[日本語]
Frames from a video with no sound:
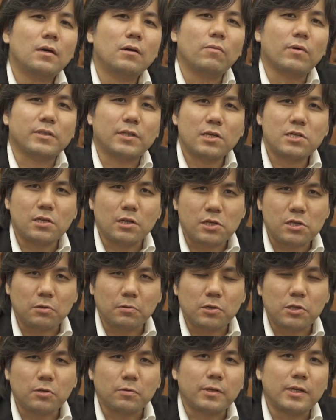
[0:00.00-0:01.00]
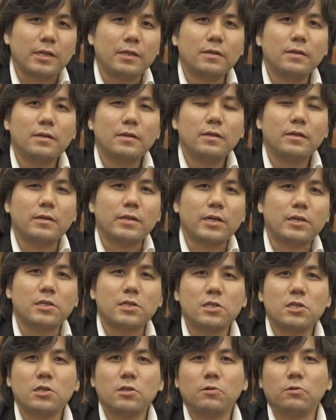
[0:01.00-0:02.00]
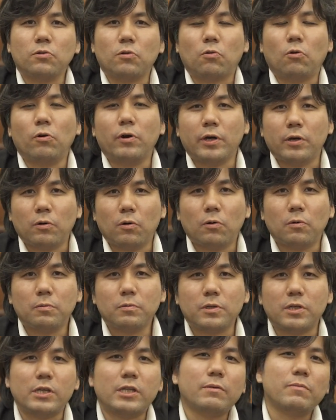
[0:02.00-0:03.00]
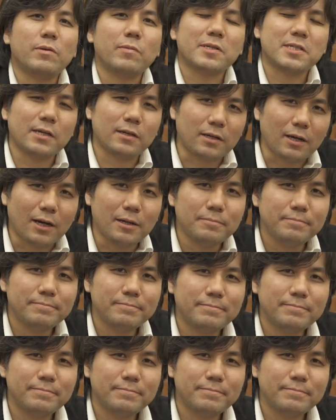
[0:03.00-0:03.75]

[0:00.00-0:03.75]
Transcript: 私たちと一緒に歴史資料の声を聞いてみませんか